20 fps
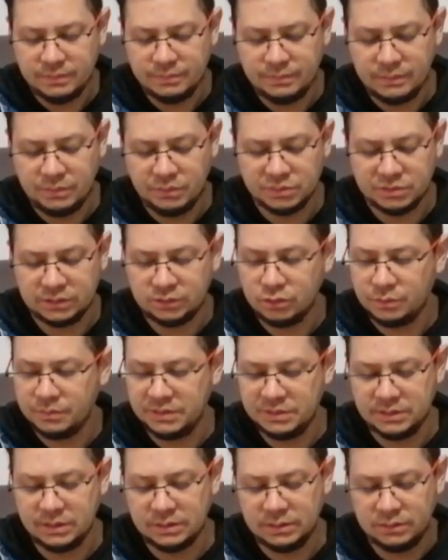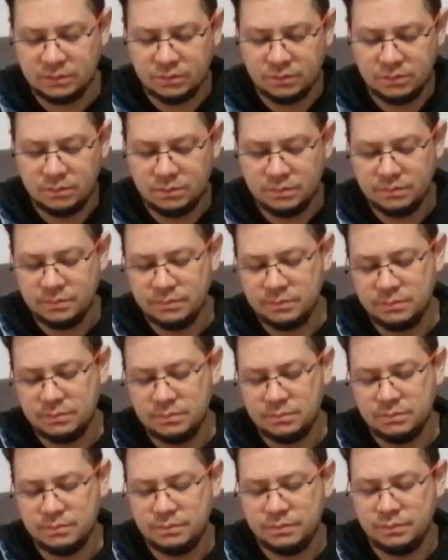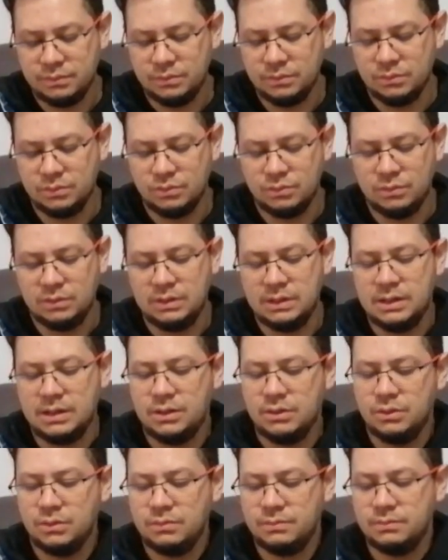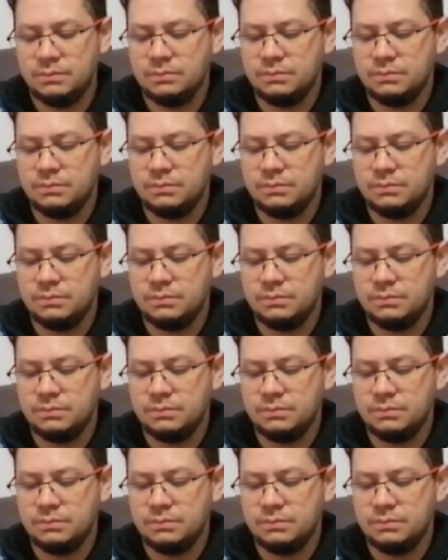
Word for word: Vamos a atomizar por un lado.